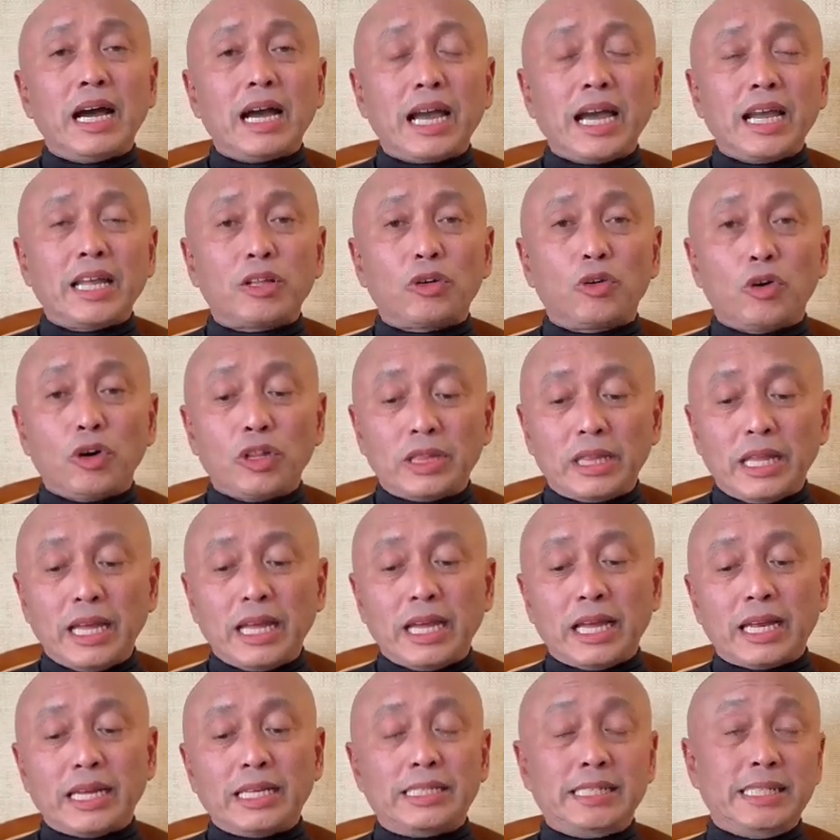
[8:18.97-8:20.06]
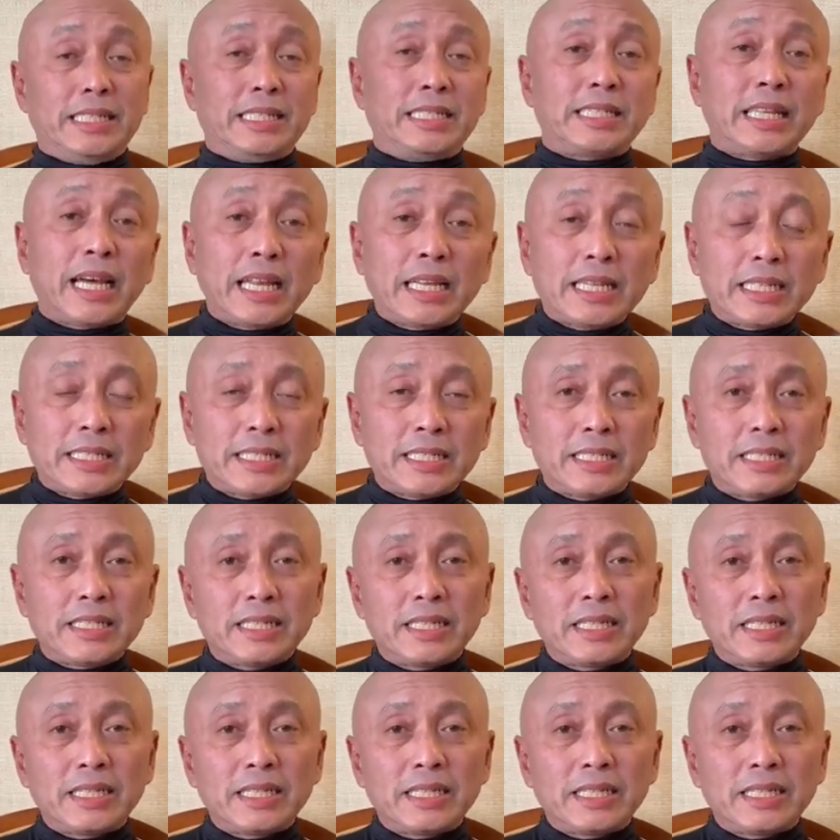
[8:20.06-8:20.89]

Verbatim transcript: kahit konting resistance